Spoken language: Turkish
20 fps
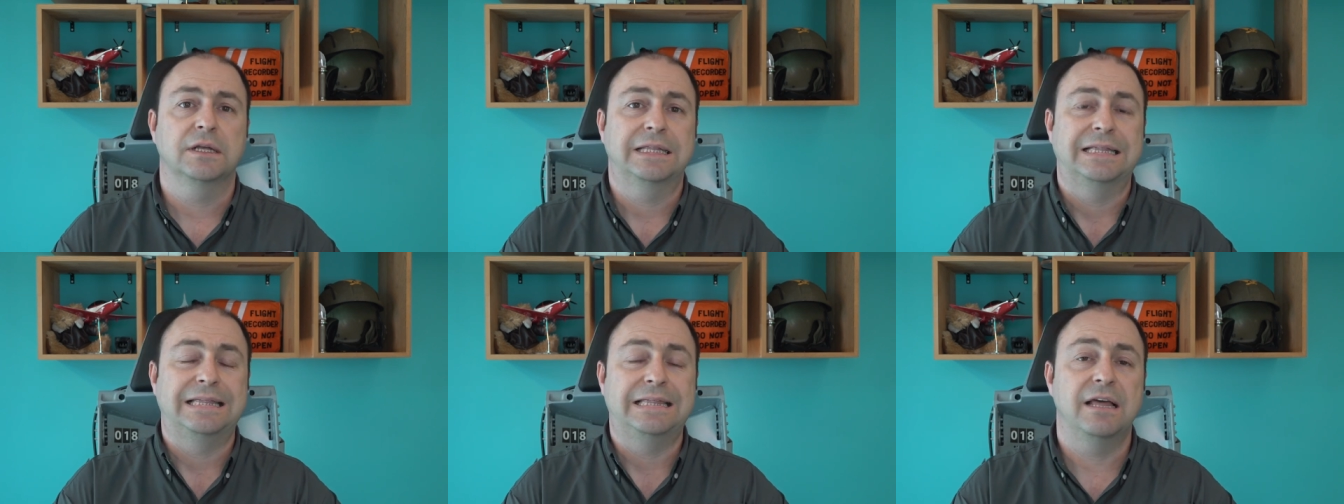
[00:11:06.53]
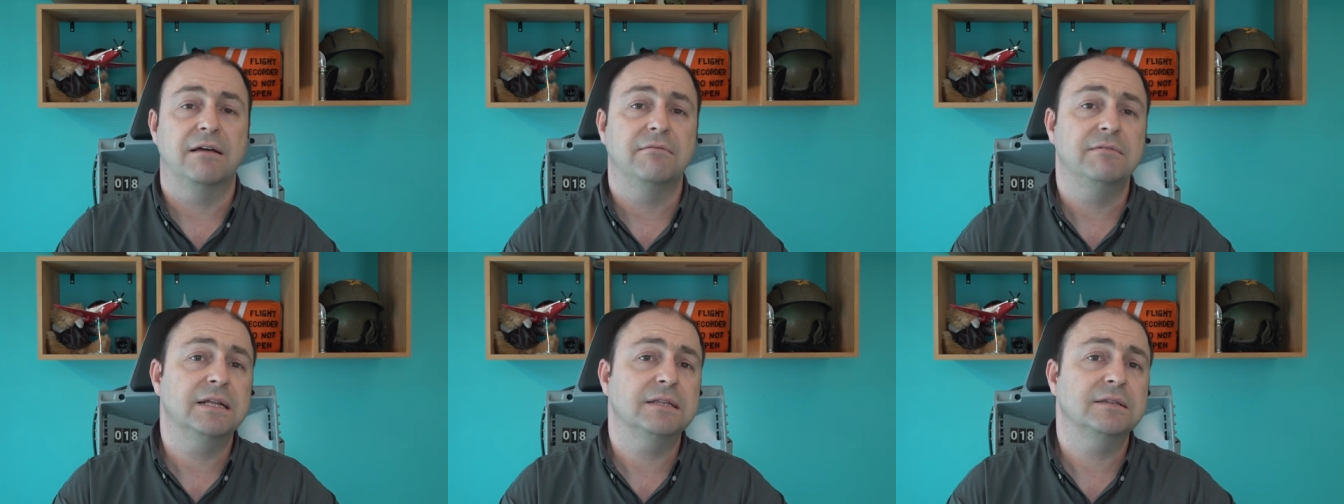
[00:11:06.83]

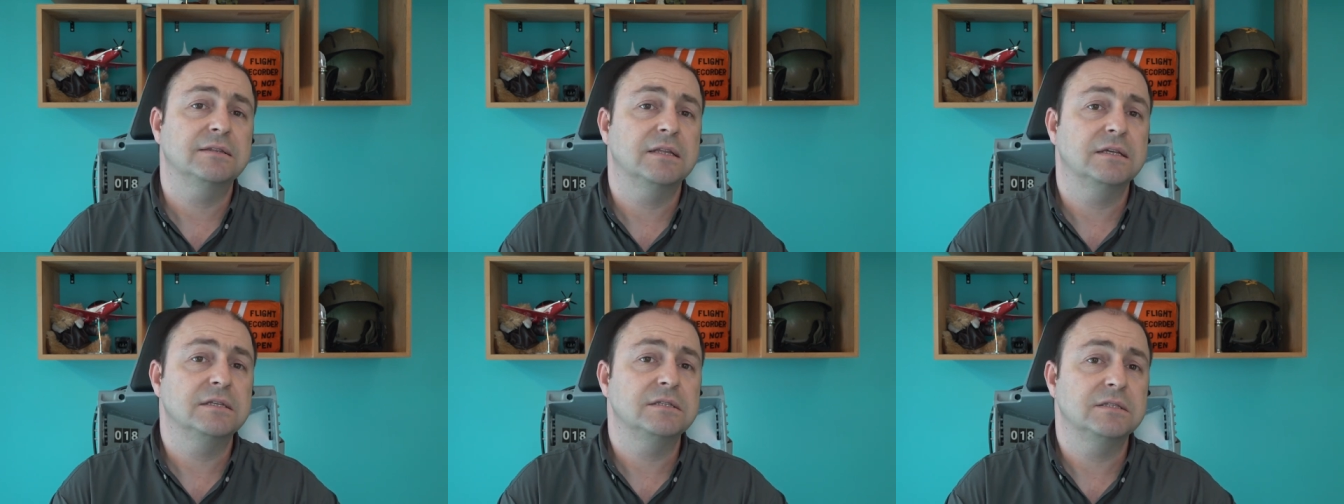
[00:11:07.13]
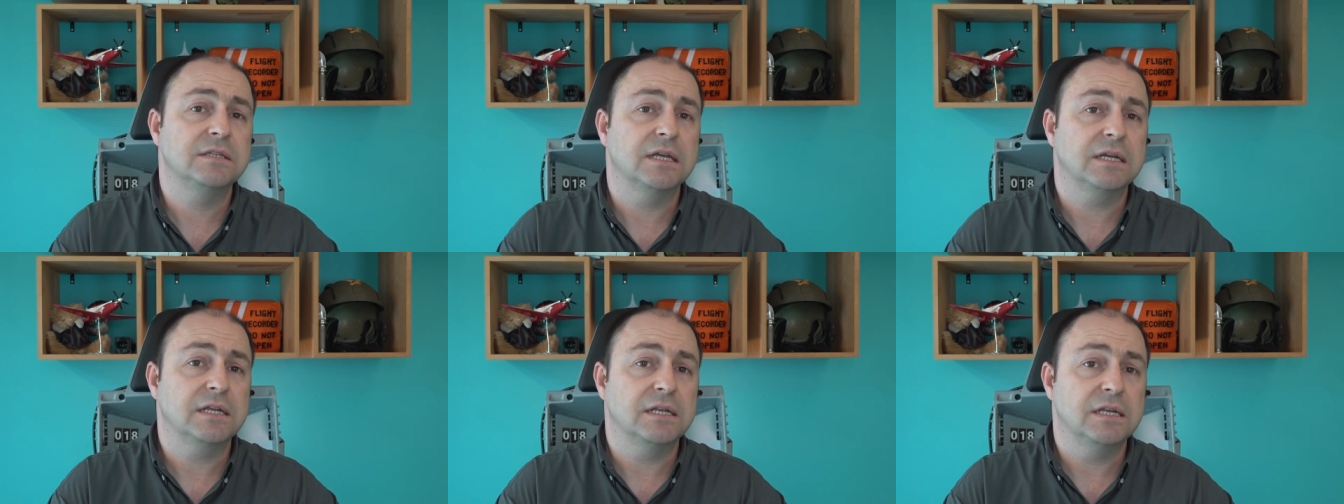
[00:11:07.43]
devlet
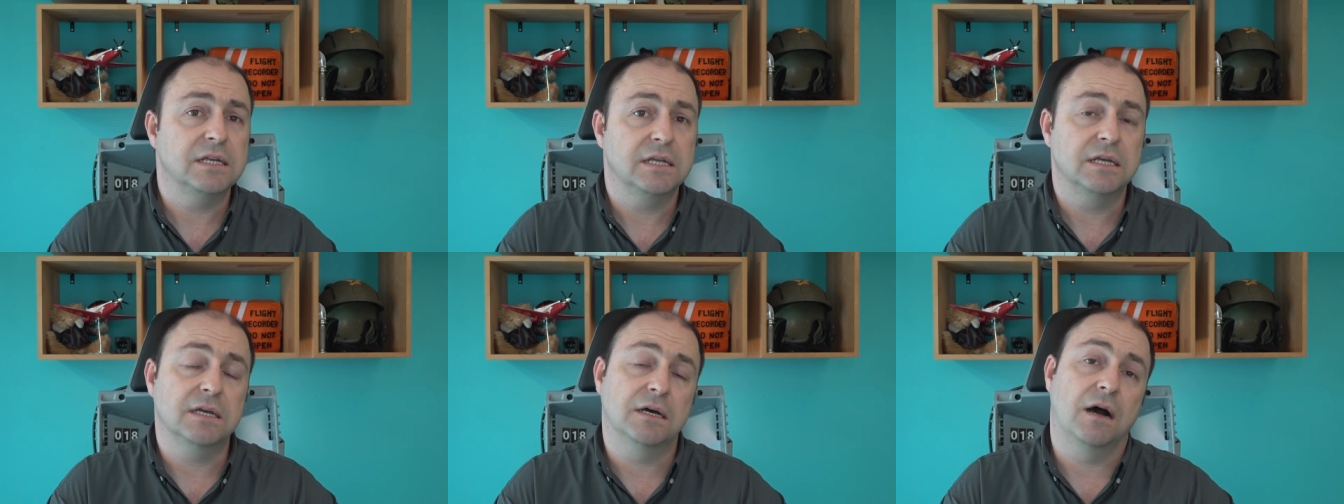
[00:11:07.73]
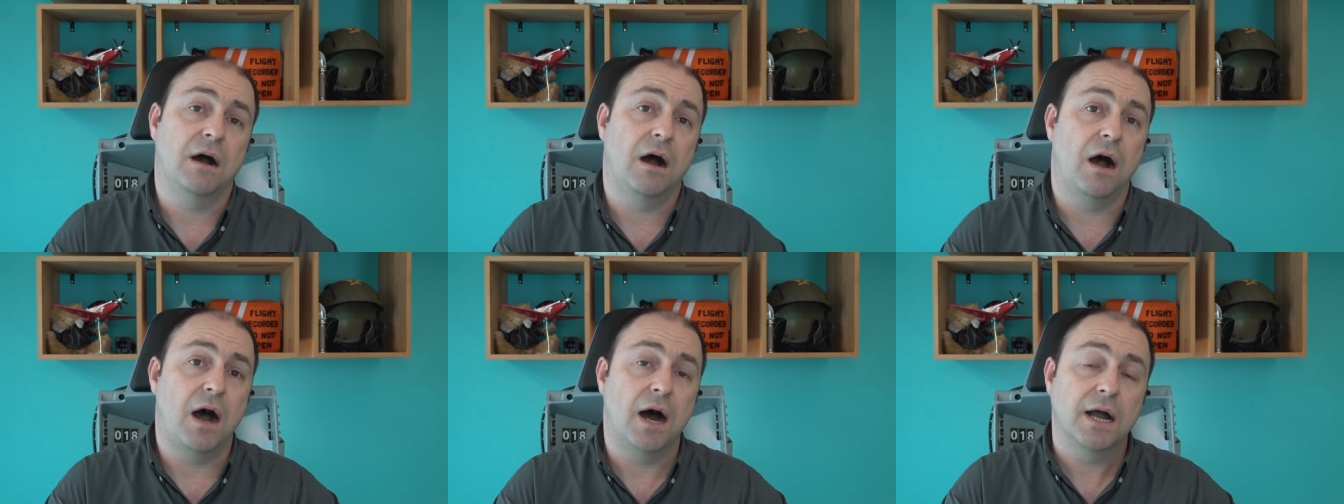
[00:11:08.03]
destekli
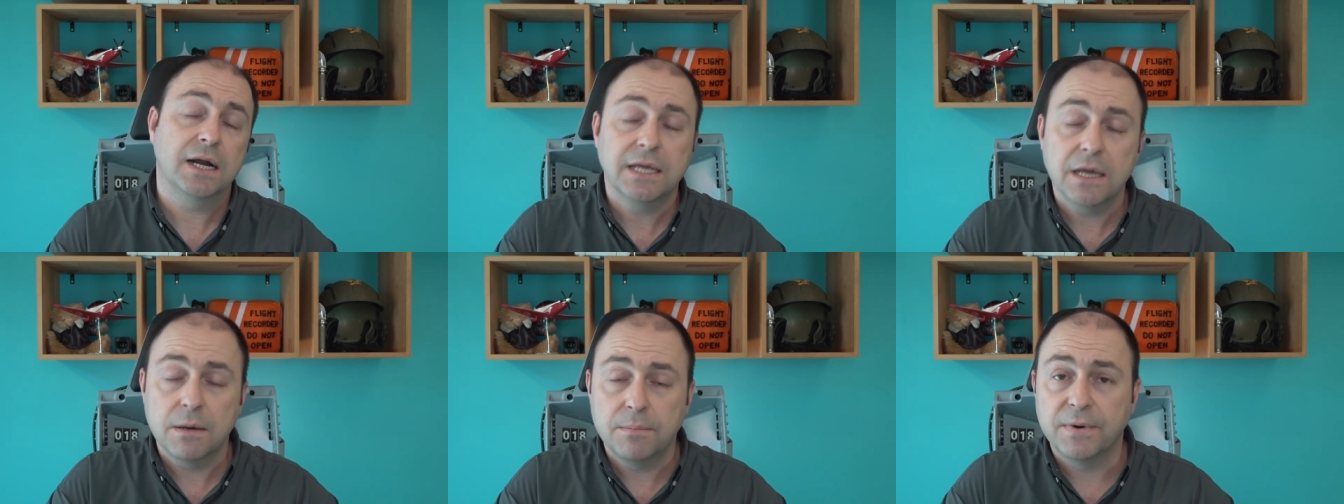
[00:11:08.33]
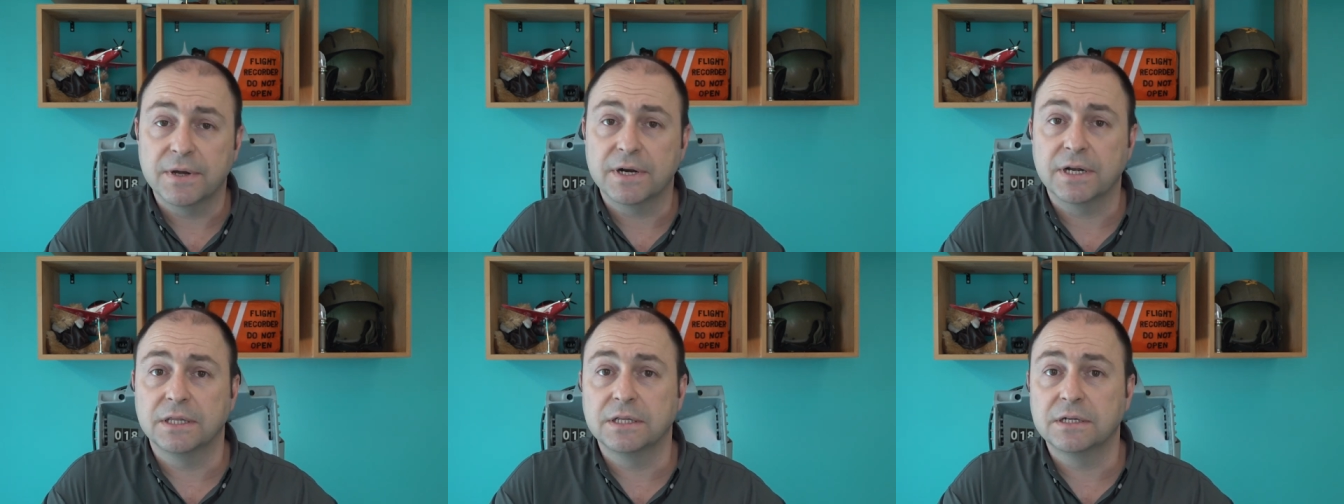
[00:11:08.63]
ARGE
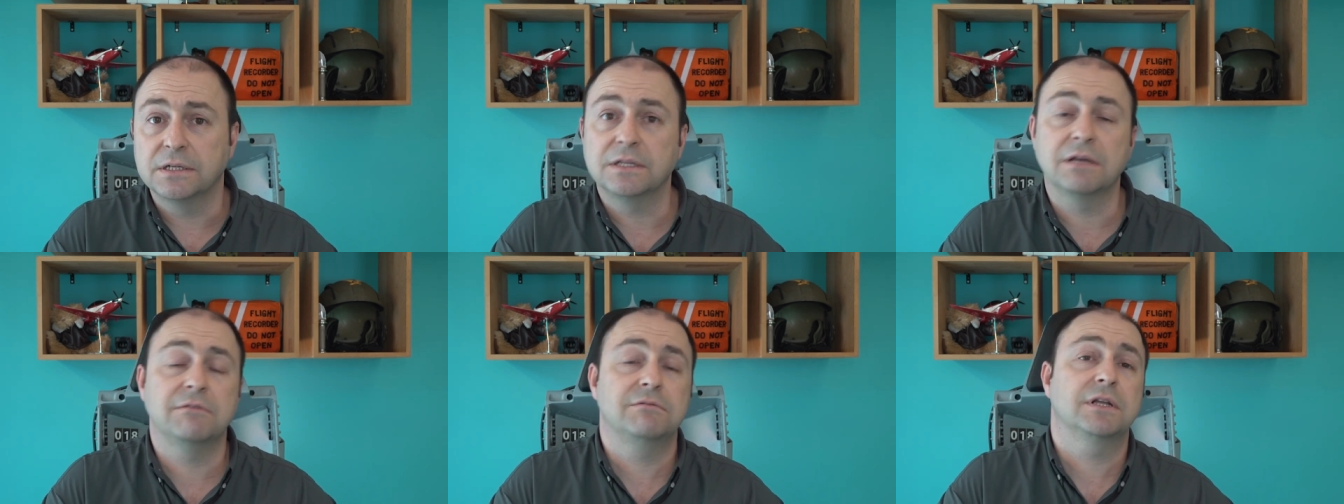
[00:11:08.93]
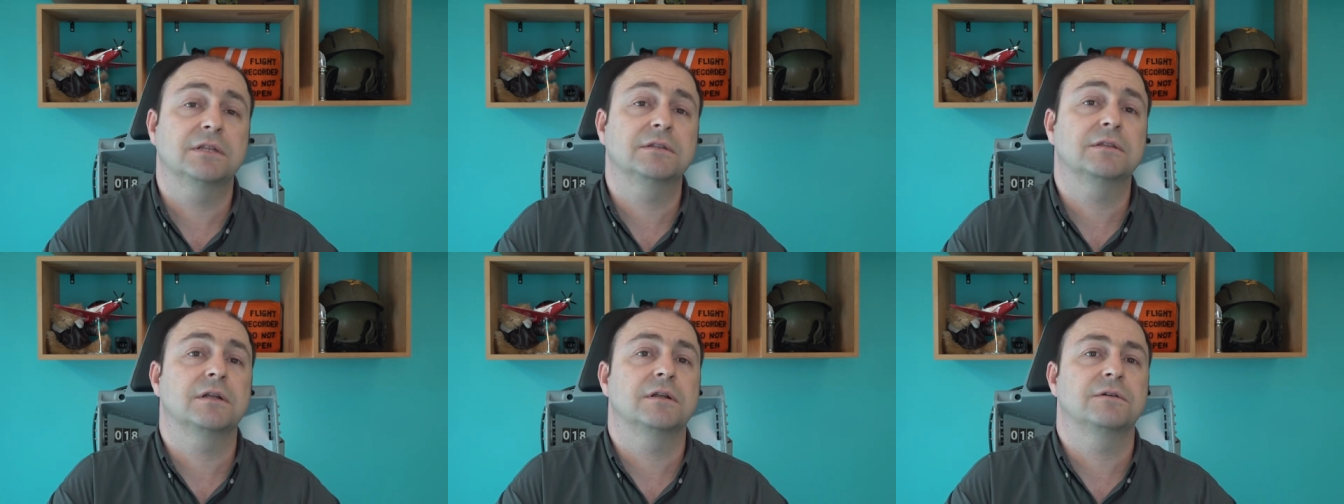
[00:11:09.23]
paraları
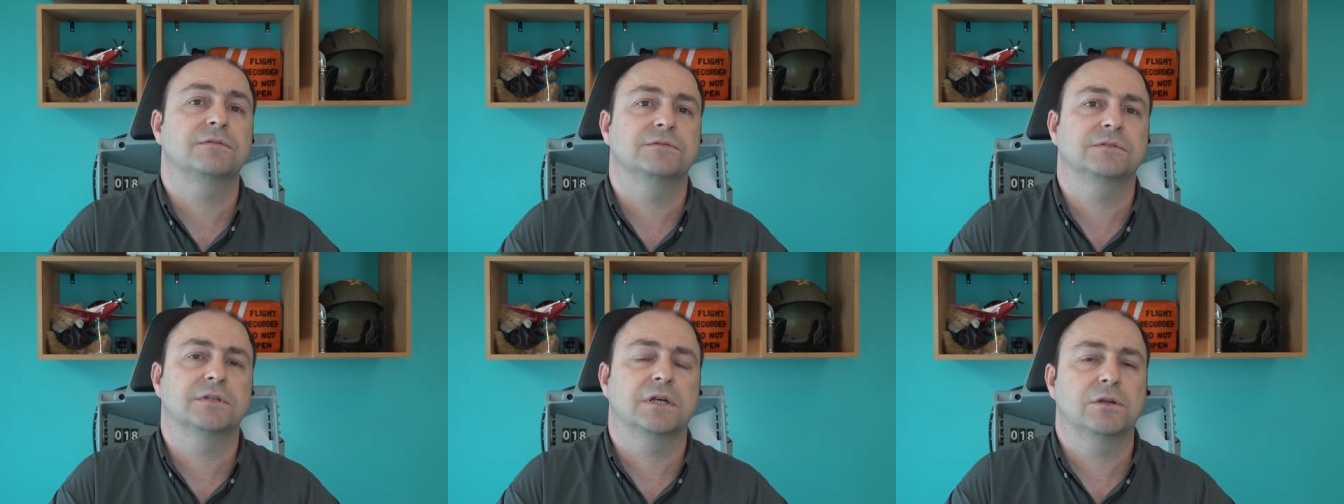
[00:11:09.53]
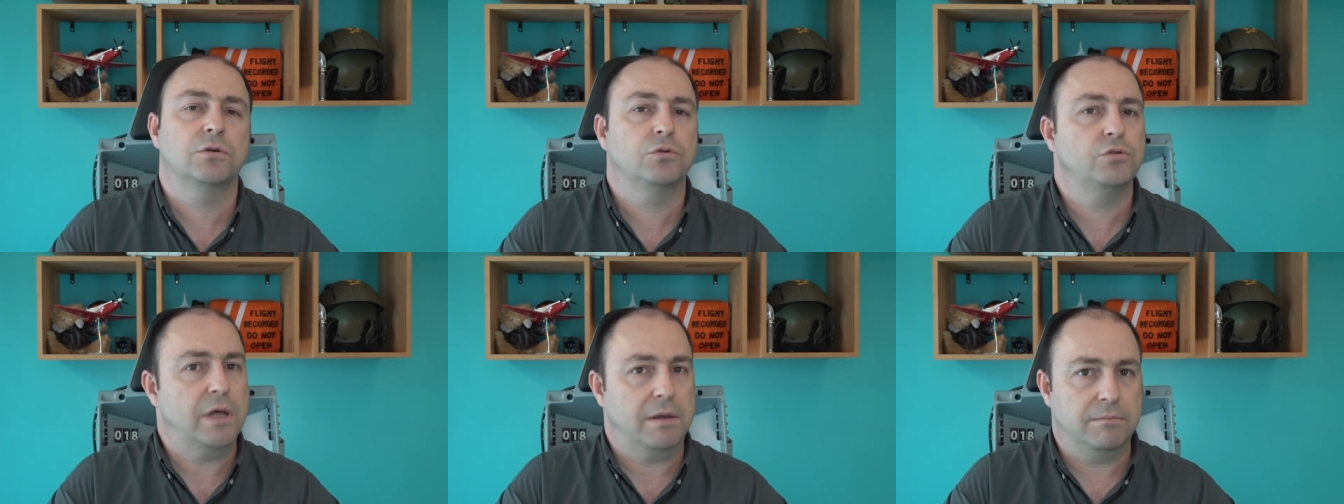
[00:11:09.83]
devlet
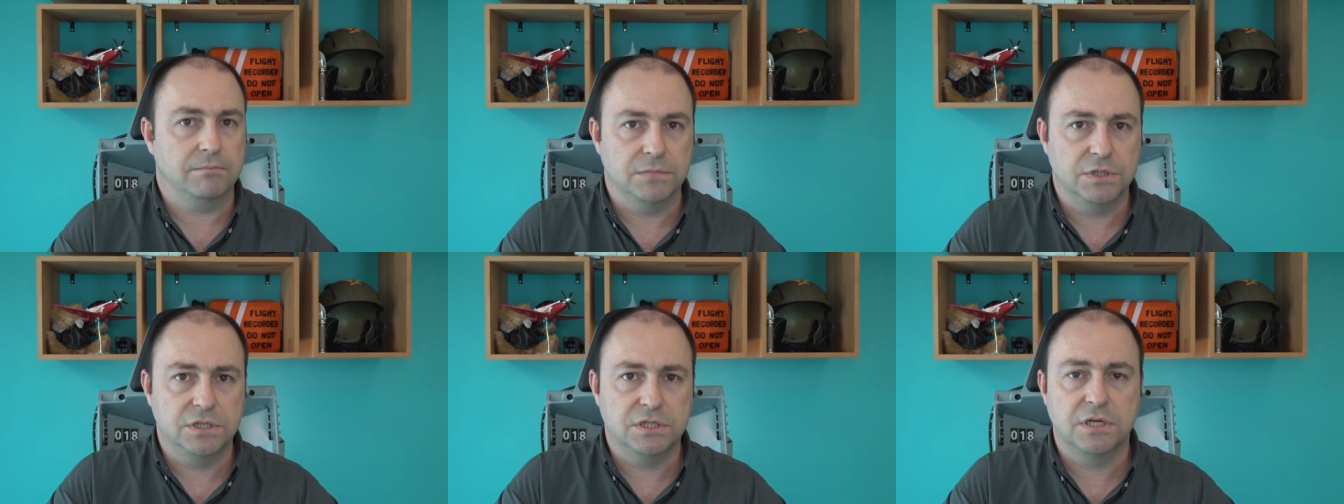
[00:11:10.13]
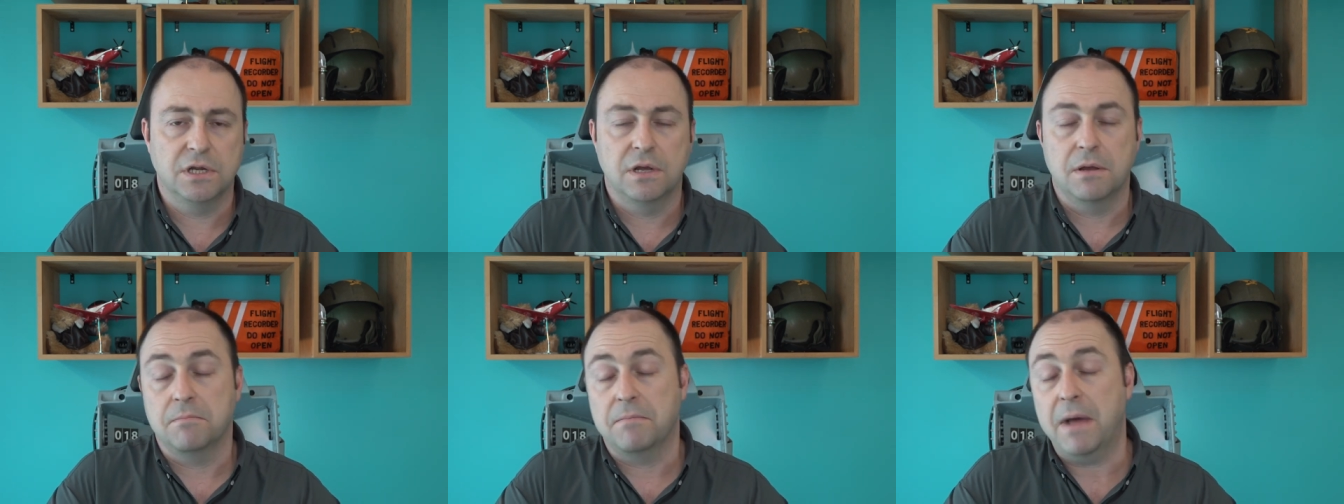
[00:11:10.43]
tarafından ödenmiş.